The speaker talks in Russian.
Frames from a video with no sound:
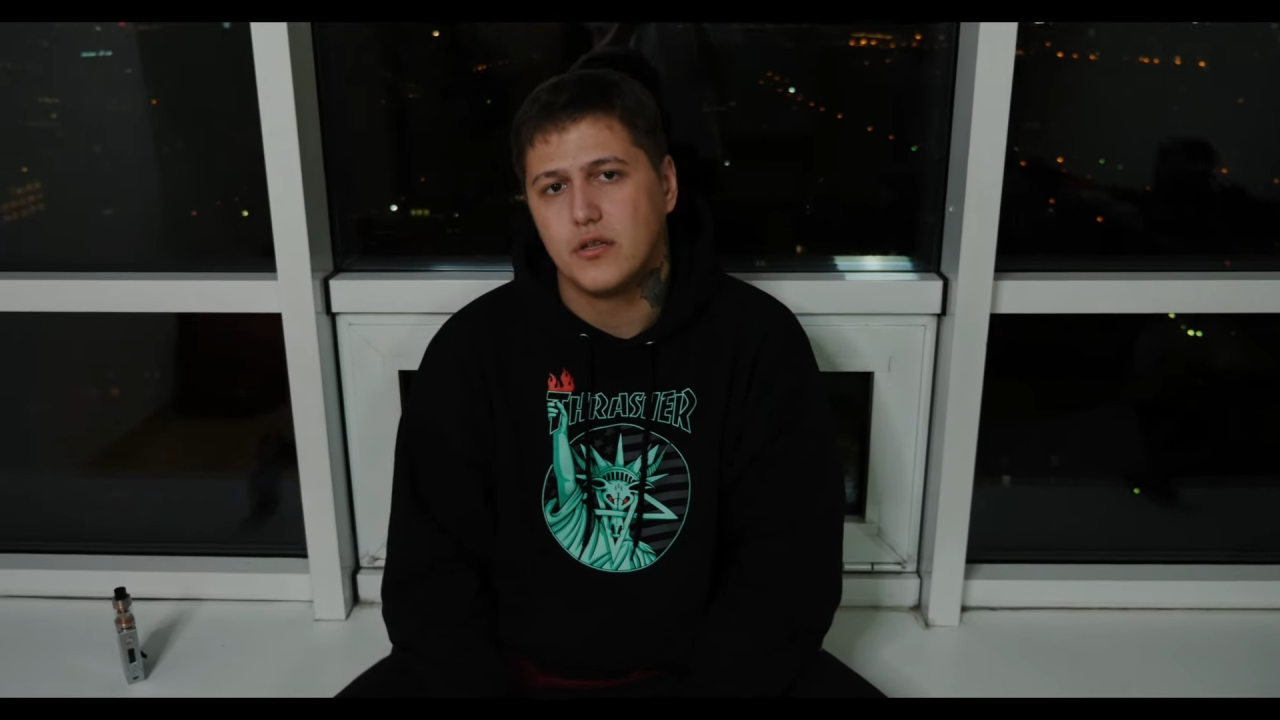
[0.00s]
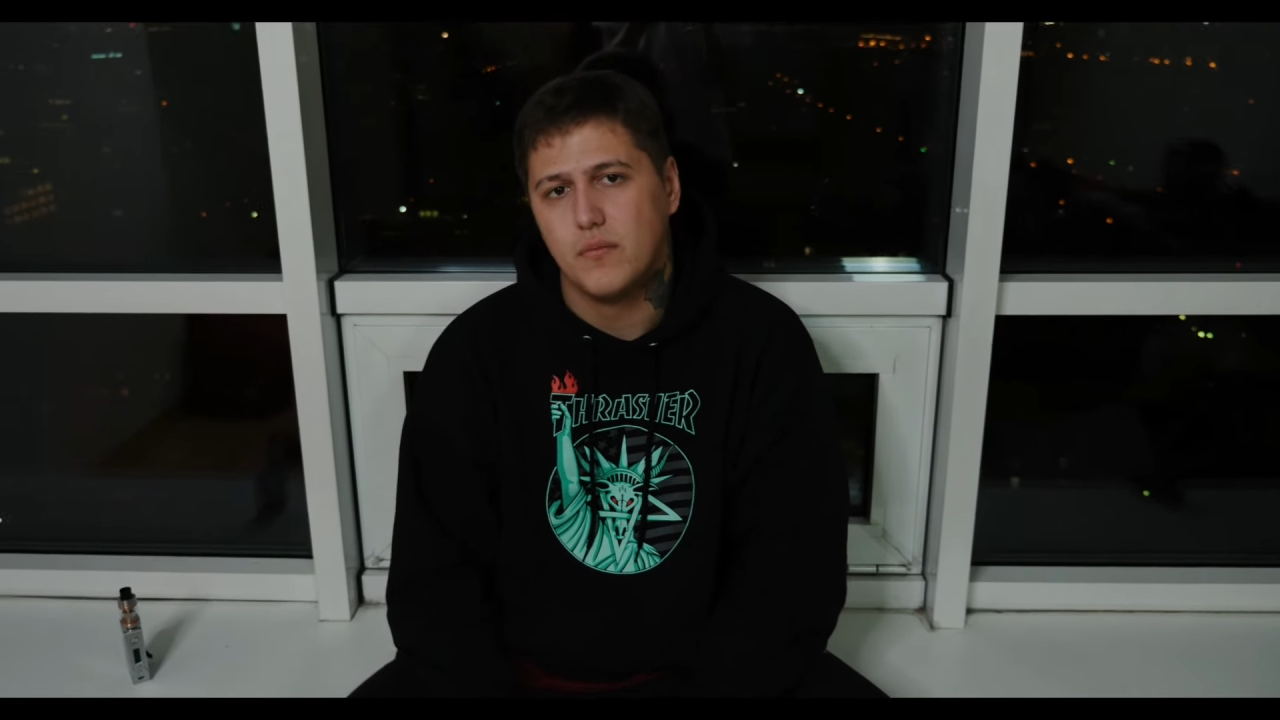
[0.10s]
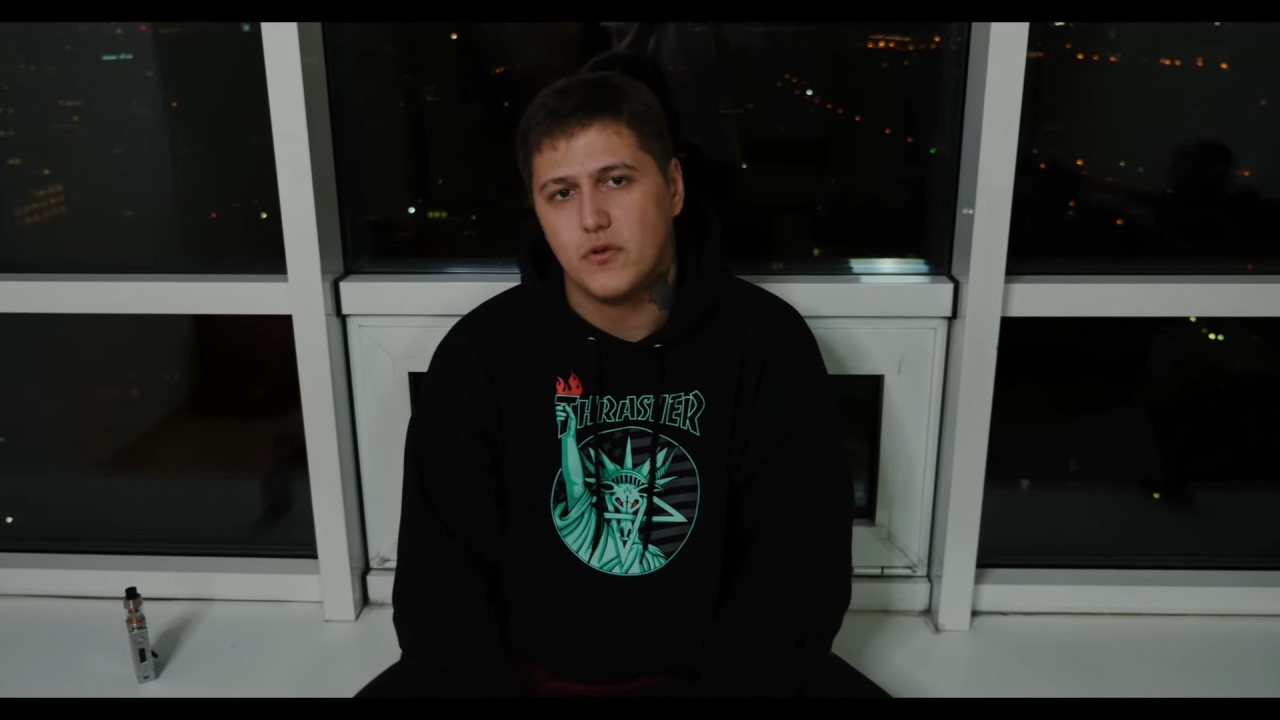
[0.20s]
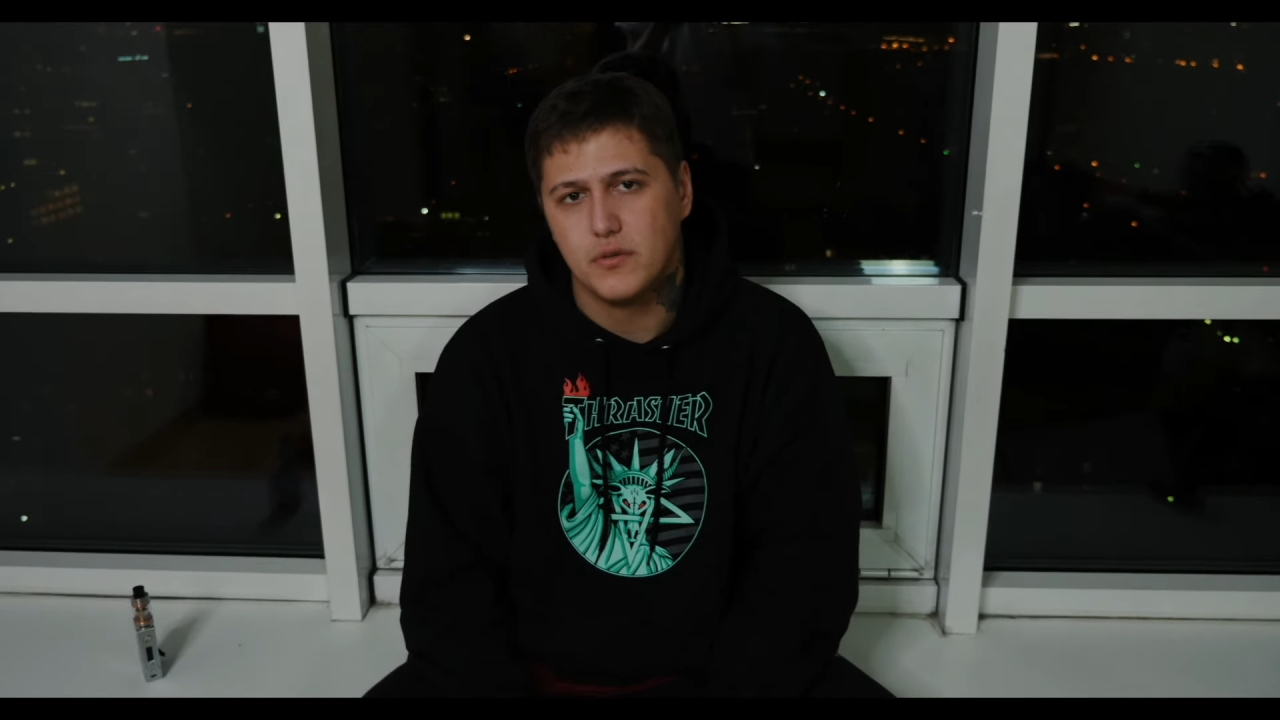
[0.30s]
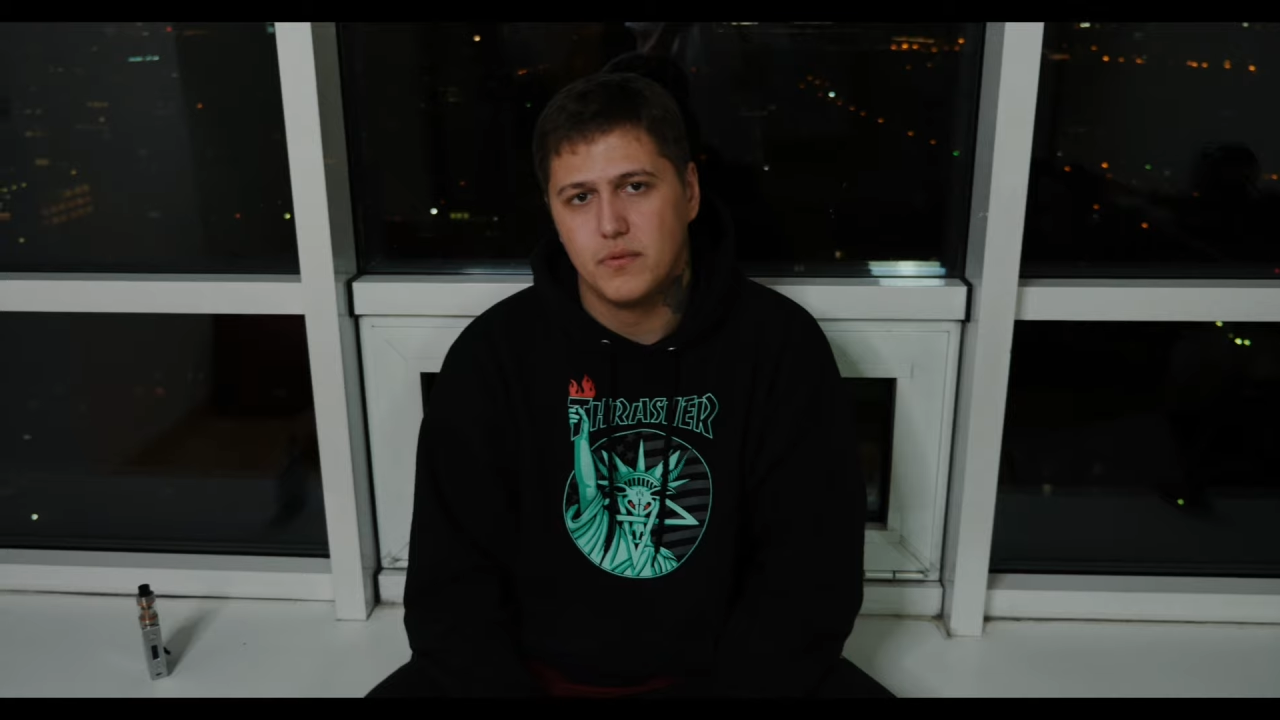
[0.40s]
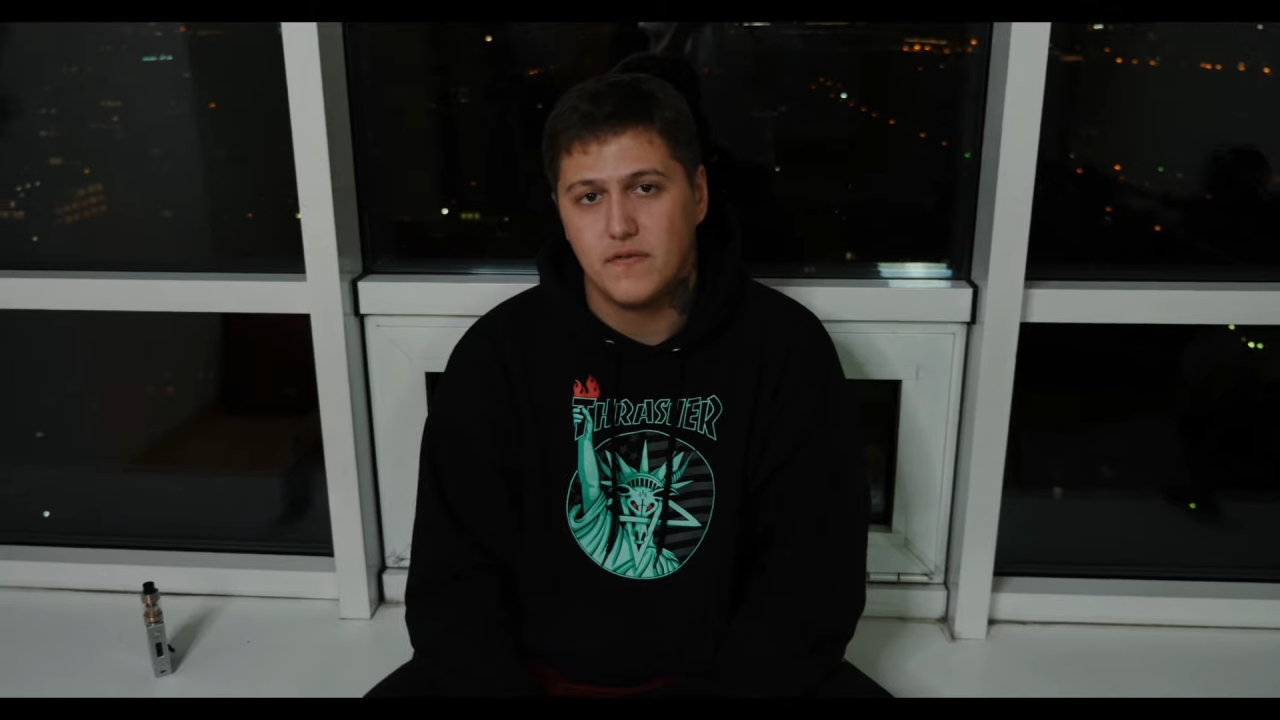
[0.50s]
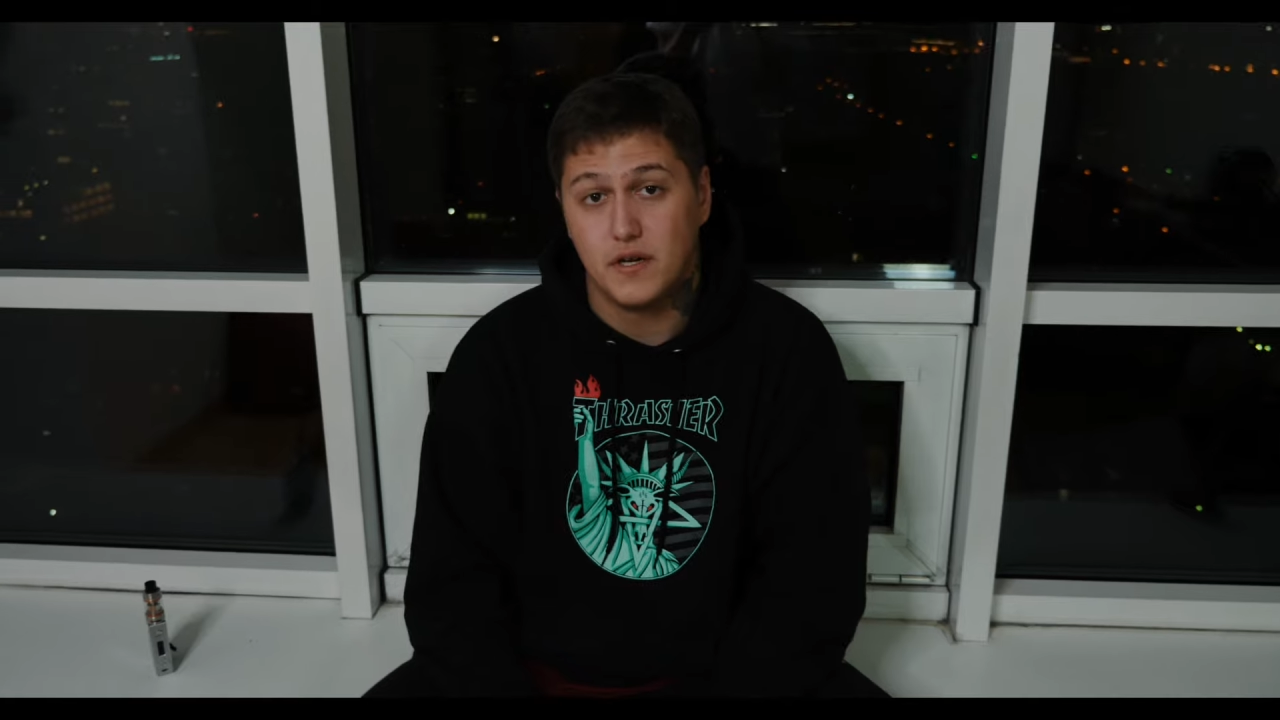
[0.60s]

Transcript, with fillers: что может быть в